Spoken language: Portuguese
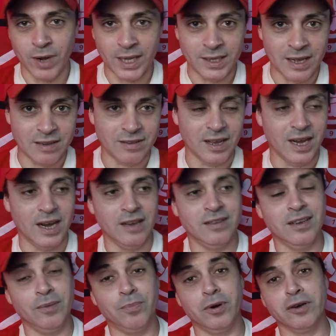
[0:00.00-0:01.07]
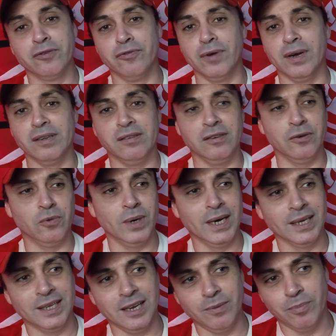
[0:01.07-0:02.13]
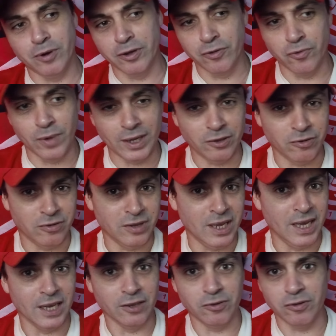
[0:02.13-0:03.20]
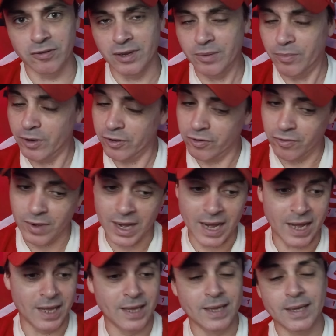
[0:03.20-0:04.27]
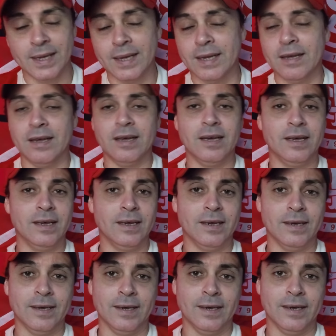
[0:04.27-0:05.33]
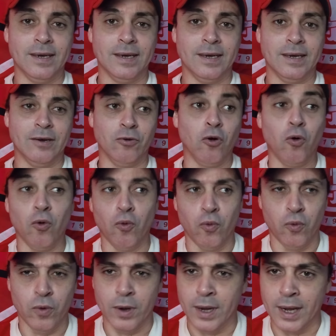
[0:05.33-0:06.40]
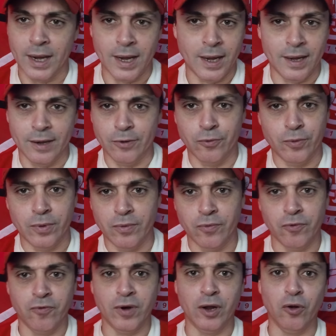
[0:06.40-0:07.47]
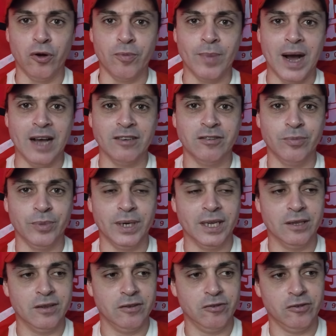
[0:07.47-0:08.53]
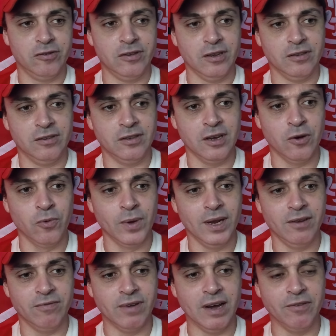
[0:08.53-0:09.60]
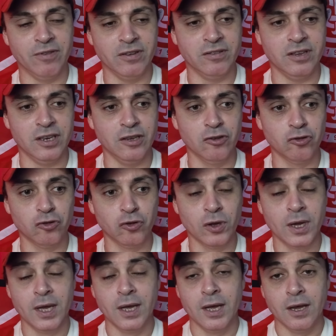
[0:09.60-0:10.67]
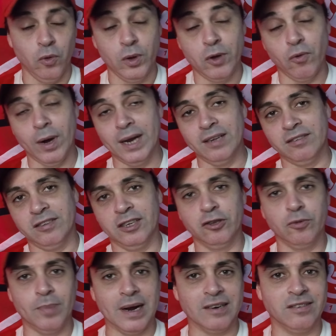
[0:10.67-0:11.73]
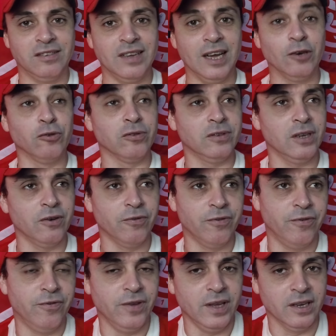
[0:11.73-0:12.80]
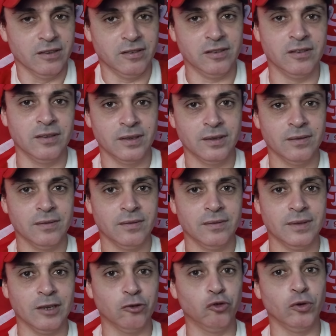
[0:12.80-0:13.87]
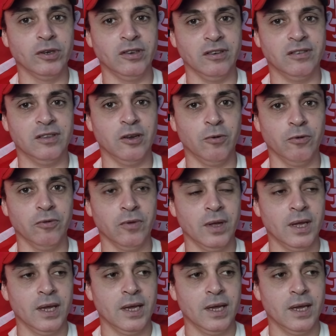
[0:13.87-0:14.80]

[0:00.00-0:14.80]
doar 10 reais, ele pode doar 50, ele pode doar 200, ele pode doar é, ou a, o valor máximo né, da associação, ele vai fazer isso. O que o Alessandro Barcelos não fez na sua gestão